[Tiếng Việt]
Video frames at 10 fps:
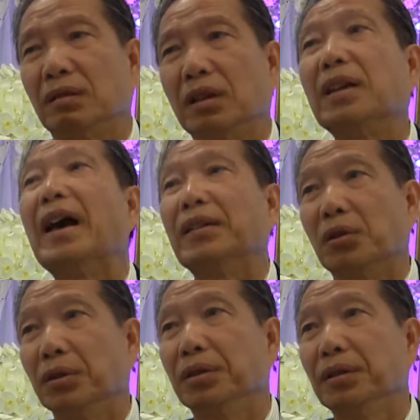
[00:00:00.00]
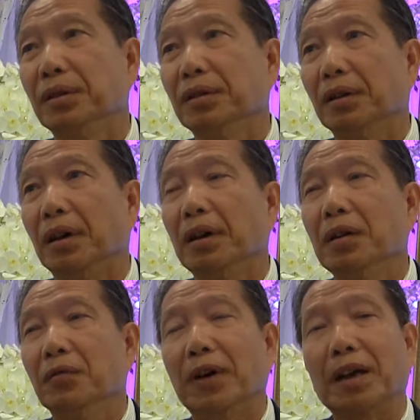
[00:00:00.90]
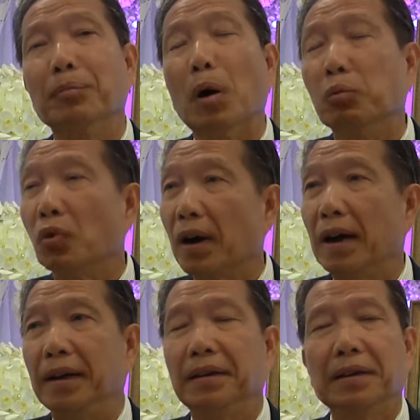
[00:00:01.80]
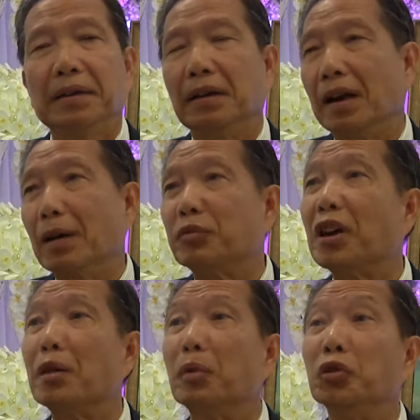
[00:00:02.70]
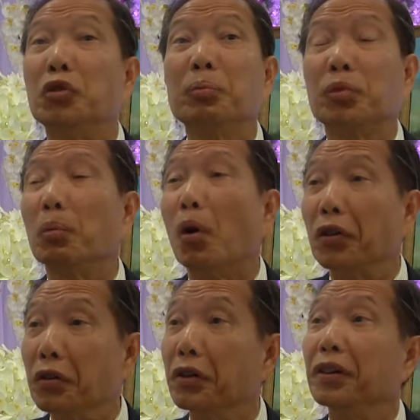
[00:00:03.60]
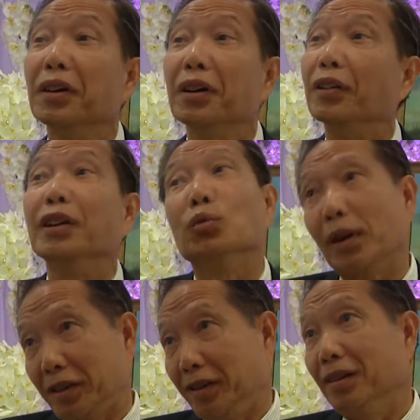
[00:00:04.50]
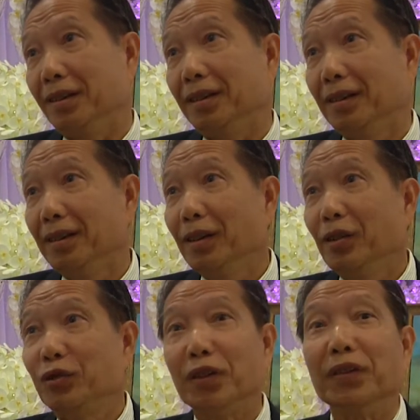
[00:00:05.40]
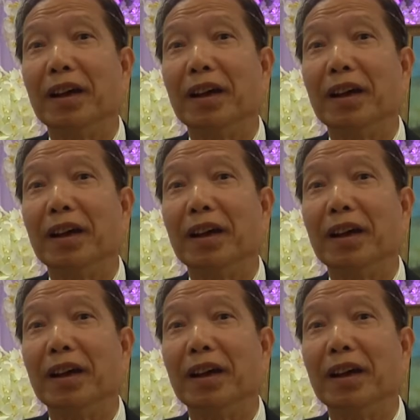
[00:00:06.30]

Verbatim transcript: Tích Lan thôi đó. và cái mộng của ngài là làm sao mà giúp cho mọi người ở trên toàn thế giới chính vì